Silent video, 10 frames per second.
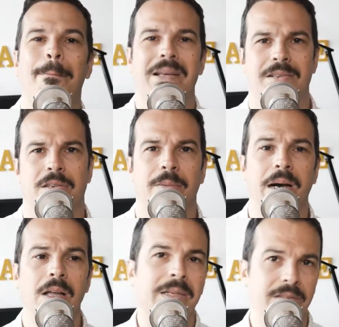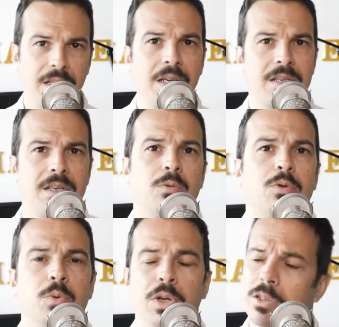pessima per te che sei un
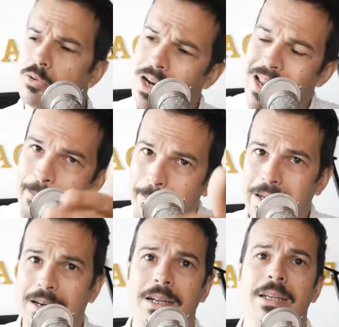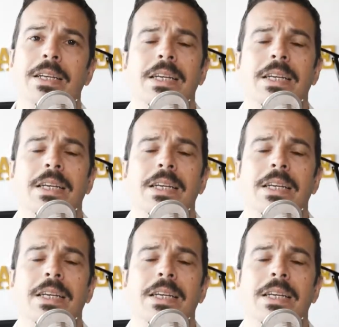comunicatore e per